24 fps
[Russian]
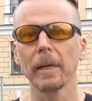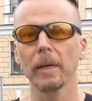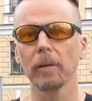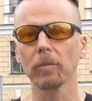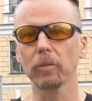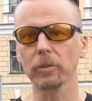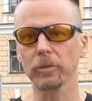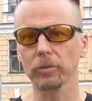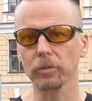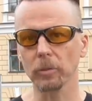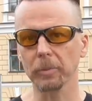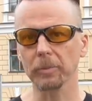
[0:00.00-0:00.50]
И
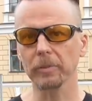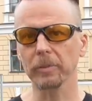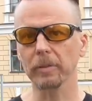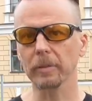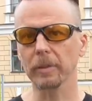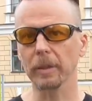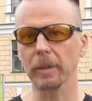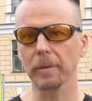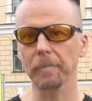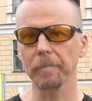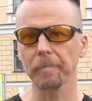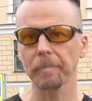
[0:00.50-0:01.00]
вот,
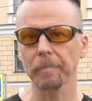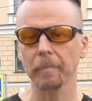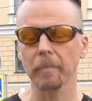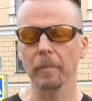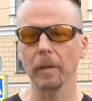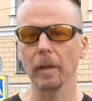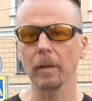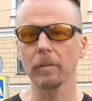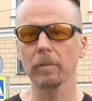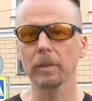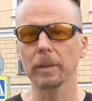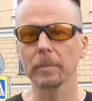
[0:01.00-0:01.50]
собственно,
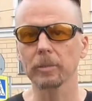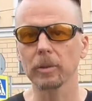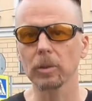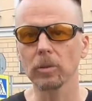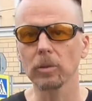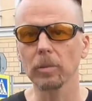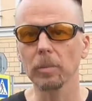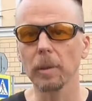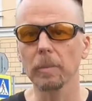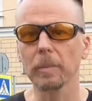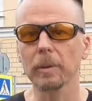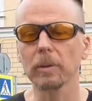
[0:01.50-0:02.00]
в этом же
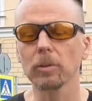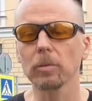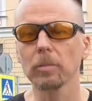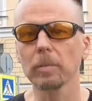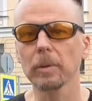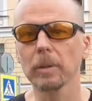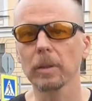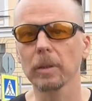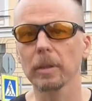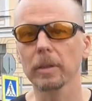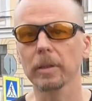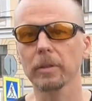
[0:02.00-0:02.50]
доме потом
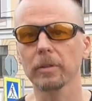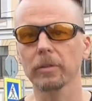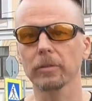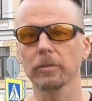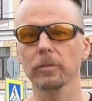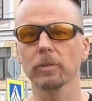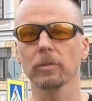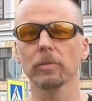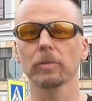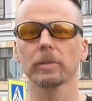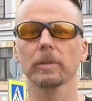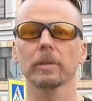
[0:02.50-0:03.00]
было
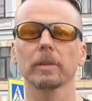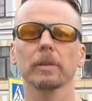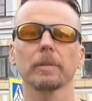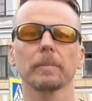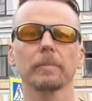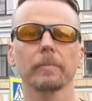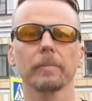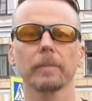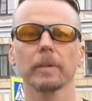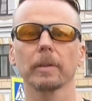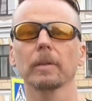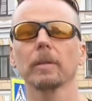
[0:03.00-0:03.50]
организовано
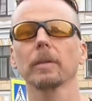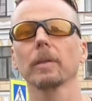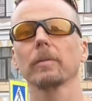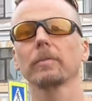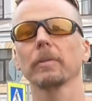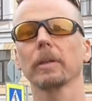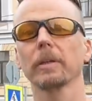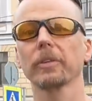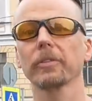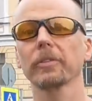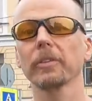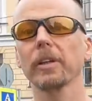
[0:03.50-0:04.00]

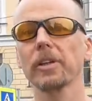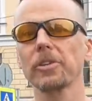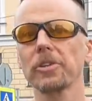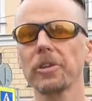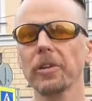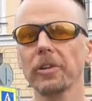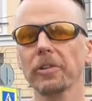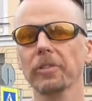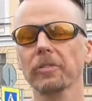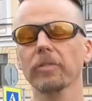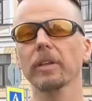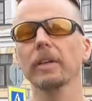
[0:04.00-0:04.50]
главное
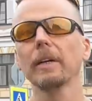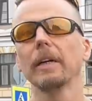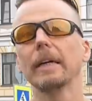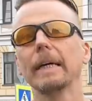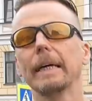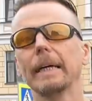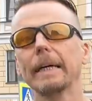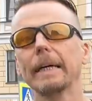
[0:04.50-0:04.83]
казначейство,